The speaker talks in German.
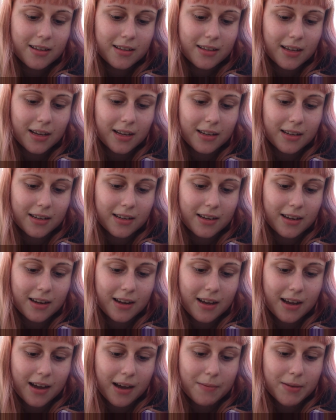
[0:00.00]
Dann
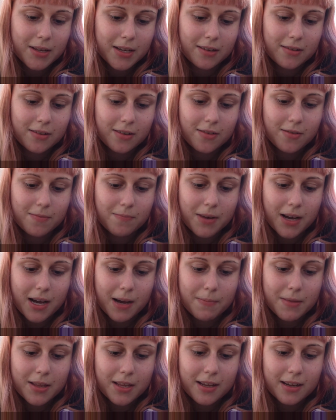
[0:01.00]
äh, habe ich auch noch so ein paar
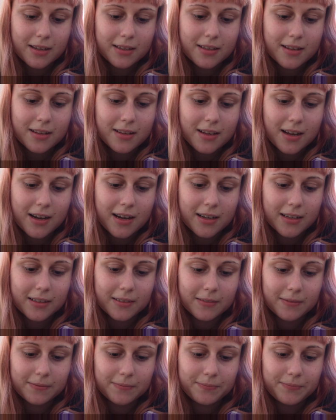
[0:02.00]
abstrakte
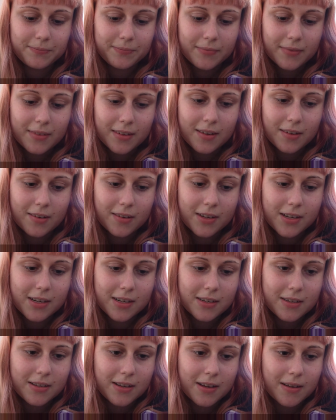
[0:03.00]
Sachen
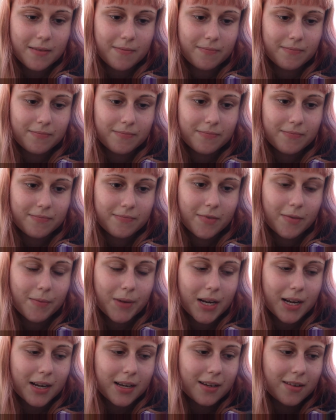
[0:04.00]
und ähm, wo
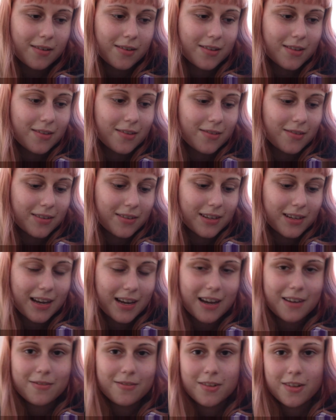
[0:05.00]
man halt auch so den
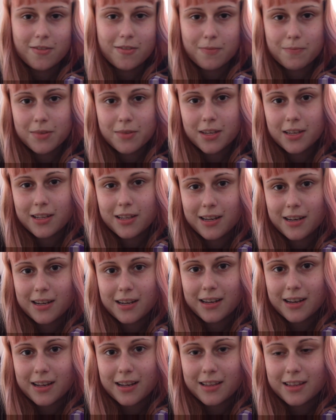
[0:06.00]
Einfluss von
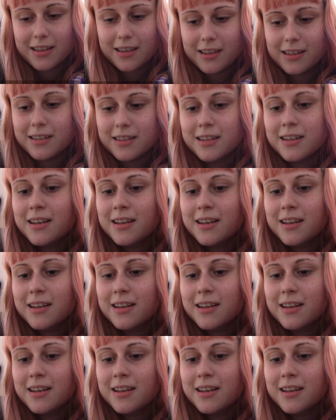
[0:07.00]
Psychedelika sieht.